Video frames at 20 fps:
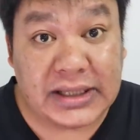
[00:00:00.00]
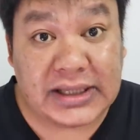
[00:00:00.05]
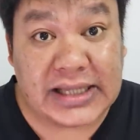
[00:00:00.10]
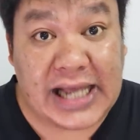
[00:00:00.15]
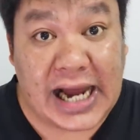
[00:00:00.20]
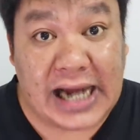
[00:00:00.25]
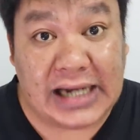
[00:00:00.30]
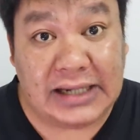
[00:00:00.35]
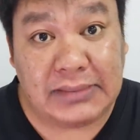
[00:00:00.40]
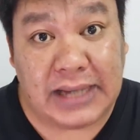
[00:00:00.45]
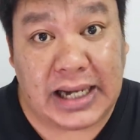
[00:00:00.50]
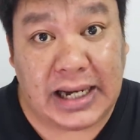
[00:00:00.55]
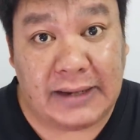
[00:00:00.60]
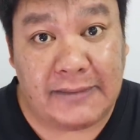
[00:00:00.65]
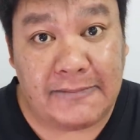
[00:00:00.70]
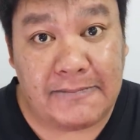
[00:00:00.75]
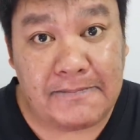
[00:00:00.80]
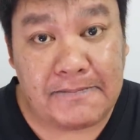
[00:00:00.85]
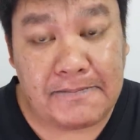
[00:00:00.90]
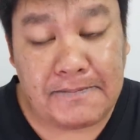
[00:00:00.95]
ผิดตาหรือเปล่า
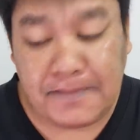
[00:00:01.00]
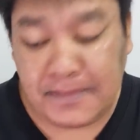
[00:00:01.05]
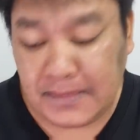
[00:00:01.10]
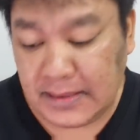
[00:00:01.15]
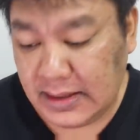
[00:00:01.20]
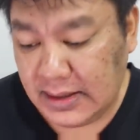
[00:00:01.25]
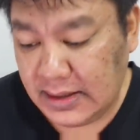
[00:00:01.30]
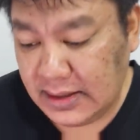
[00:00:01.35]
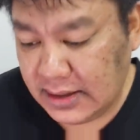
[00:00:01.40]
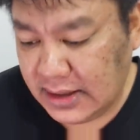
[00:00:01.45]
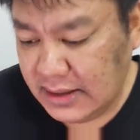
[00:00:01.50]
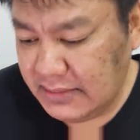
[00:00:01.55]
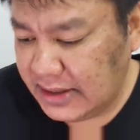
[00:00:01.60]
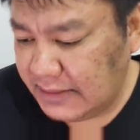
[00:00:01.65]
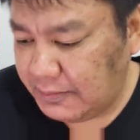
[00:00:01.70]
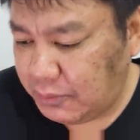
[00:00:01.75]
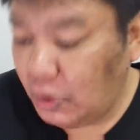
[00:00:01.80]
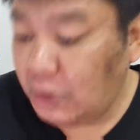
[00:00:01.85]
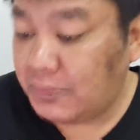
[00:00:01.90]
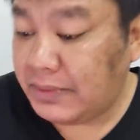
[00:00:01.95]
คือเหมื
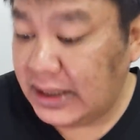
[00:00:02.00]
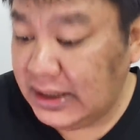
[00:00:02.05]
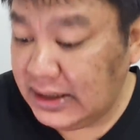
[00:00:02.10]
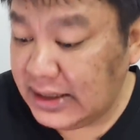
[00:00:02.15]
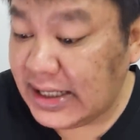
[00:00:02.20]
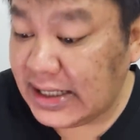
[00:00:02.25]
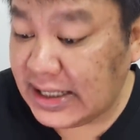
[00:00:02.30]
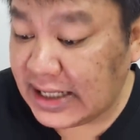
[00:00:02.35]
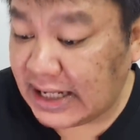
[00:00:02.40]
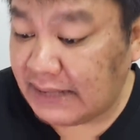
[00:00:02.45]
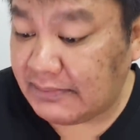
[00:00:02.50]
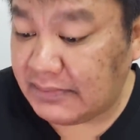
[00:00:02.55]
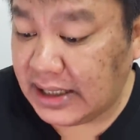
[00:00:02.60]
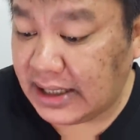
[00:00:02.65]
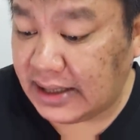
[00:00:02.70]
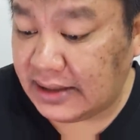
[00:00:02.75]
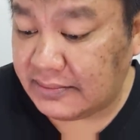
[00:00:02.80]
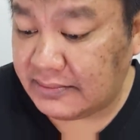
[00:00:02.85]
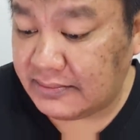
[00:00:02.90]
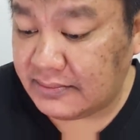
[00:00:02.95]
อนพูดไปเรื่อยนะครับ
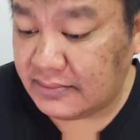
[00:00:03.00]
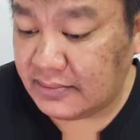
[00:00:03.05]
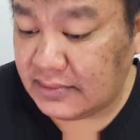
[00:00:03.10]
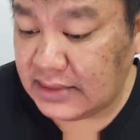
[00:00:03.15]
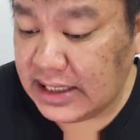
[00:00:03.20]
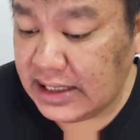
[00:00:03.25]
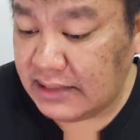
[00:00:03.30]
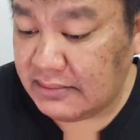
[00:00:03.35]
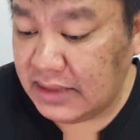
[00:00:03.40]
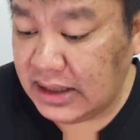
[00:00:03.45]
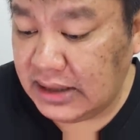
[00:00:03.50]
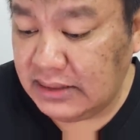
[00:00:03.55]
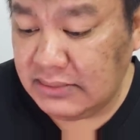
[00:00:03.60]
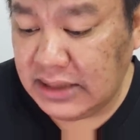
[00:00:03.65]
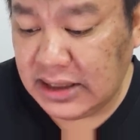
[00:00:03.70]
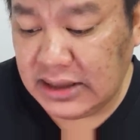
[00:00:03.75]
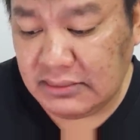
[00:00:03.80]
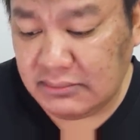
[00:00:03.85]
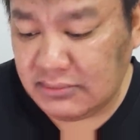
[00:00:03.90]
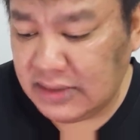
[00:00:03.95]
เนี่ยนะ เหมือนเห
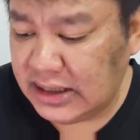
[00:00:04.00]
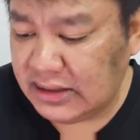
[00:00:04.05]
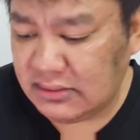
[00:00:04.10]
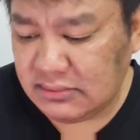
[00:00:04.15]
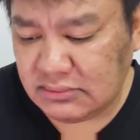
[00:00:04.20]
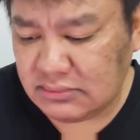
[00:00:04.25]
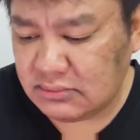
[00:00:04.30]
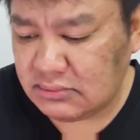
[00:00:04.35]
มือนเหมือน